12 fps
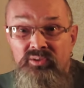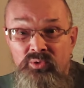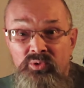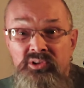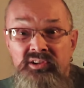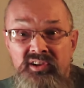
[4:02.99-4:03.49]

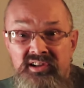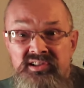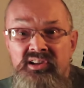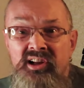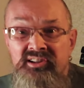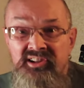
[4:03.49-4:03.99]
Он
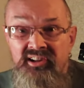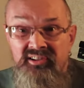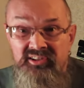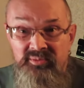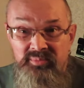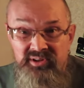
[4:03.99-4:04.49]
является
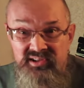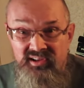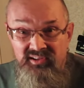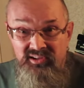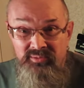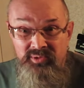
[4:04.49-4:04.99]
латентным
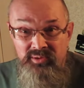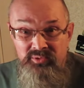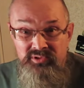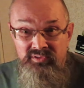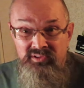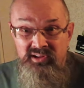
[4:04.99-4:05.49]
представителем
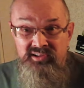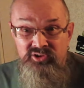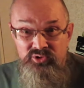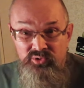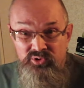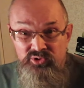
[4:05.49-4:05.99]
рабочего класса,
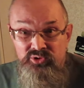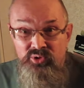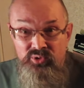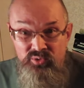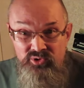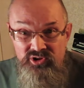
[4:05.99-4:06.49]
что еще
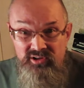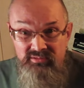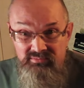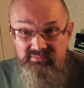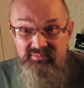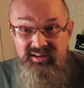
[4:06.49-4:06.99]
хуже –
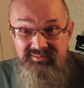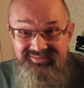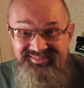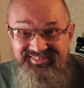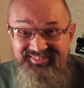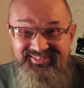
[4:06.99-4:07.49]

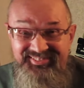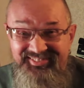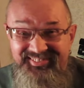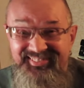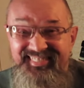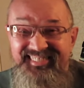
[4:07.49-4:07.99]

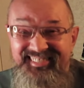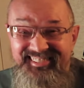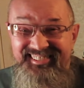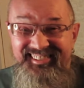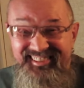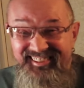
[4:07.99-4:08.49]

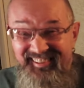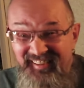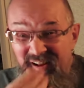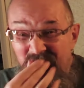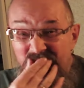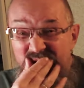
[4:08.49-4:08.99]
но
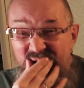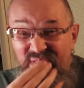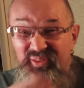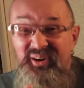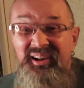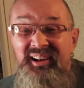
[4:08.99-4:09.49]

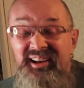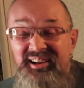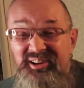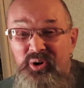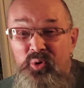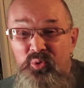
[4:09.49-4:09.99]
ну,
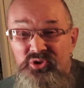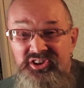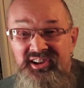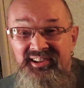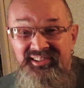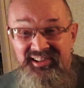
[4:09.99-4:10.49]

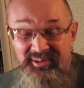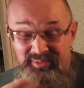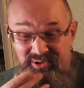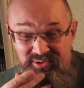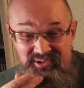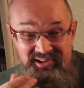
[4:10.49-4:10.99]
хуже это я
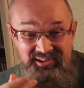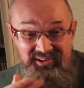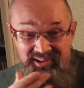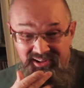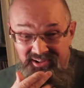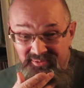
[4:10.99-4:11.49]
пошутил.